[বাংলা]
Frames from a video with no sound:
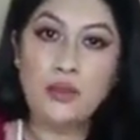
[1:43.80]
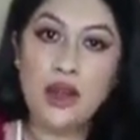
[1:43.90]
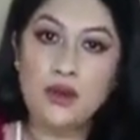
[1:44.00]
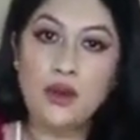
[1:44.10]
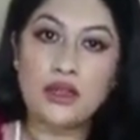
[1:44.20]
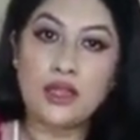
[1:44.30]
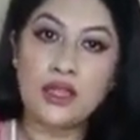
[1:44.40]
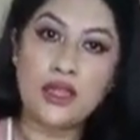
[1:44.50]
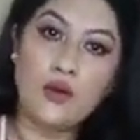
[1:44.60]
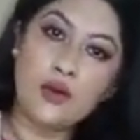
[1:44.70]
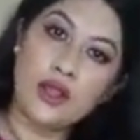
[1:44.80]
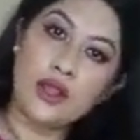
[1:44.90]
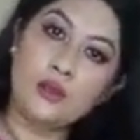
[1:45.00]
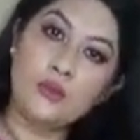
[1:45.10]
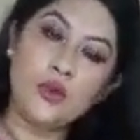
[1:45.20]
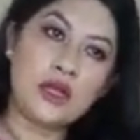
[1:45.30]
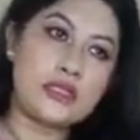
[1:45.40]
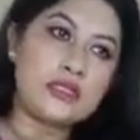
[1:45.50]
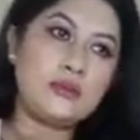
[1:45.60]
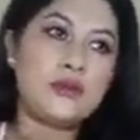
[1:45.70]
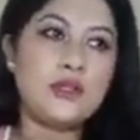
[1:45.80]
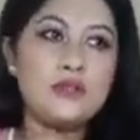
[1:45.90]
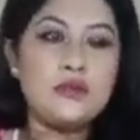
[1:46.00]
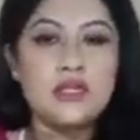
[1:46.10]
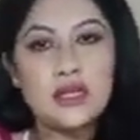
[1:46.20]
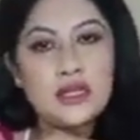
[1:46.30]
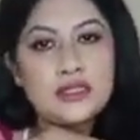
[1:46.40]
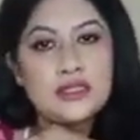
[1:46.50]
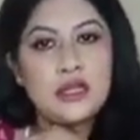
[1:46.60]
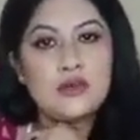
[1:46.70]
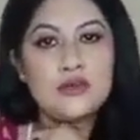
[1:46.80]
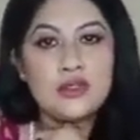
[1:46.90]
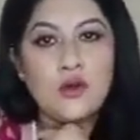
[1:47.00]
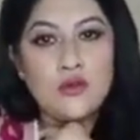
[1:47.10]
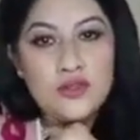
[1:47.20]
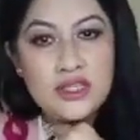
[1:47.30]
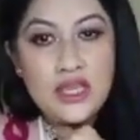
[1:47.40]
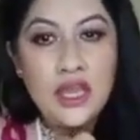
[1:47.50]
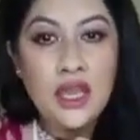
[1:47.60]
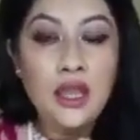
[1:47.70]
পার্ল ওয়ার্ক থাকে অনেক আপুরা আসতে আমার অনেক সুইটহার্ট আছে যারা হচ্ছে অফিসেই